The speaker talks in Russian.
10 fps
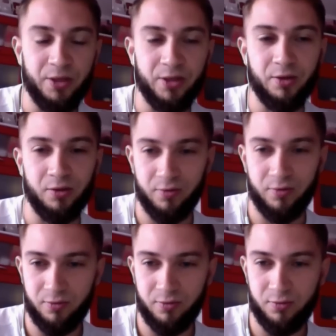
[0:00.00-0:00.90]
передал
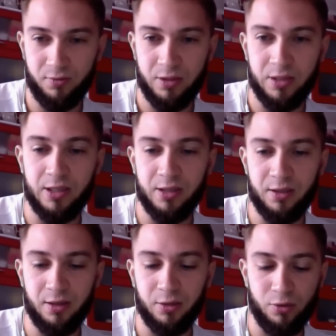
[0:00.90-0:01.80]
э, эти
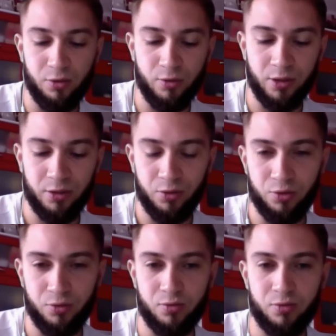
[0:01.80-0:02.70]
деньги Анатолию
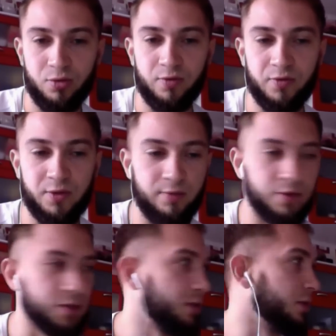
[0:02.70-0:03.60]
Эдуардовичу
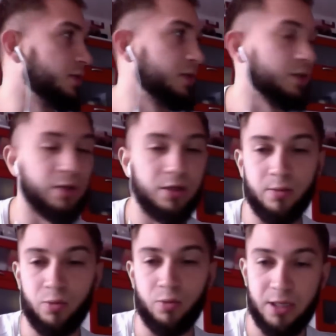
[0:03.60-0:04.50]
соответственно, и все мои
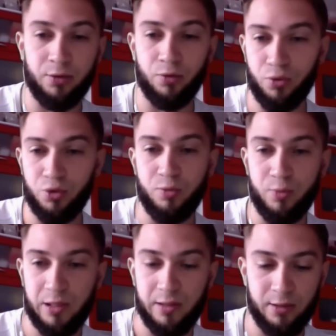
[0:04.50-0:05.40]
там друзья, которые тоже
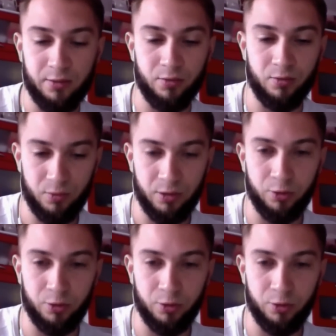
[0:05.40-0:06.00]
были, которые,